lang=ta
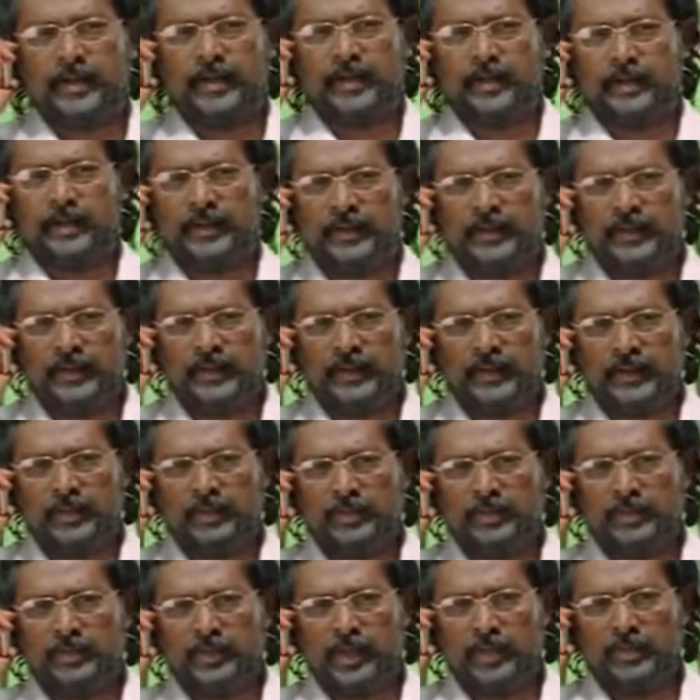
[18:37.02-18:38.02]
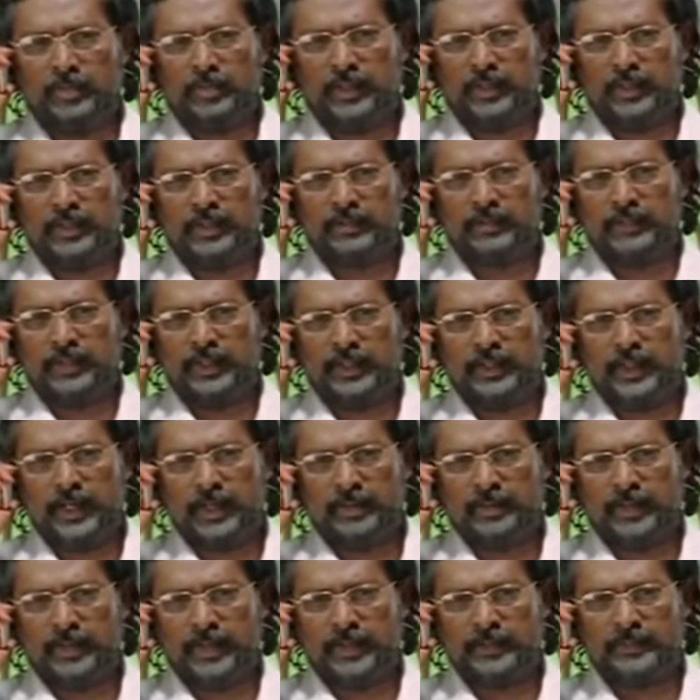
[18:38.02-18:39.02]
என்னடா பொண்ணை பார்த்துக்க
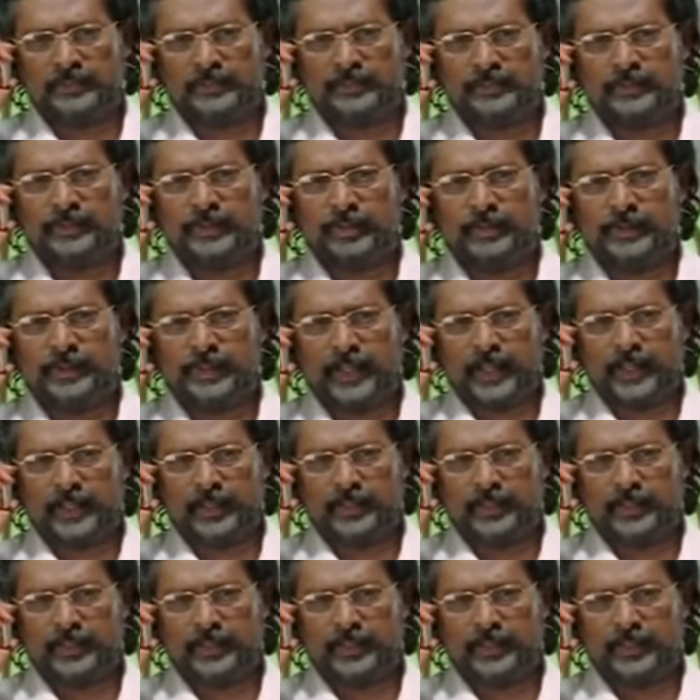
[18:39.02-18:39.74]
சொல்லி வீட்டுக்கு அனுப்புனா